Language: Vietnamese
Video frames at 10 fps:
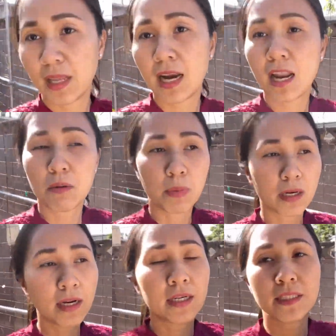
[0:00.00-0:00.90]
Anh Long
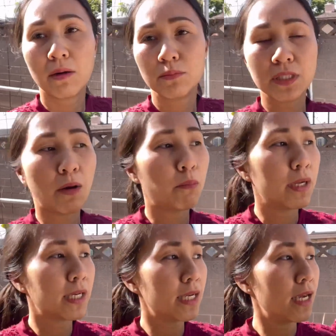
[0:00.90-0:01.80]
ảnh trồng xong
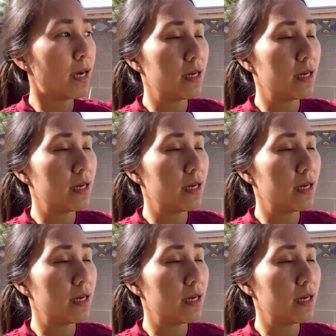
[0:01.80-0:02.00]
mấy cái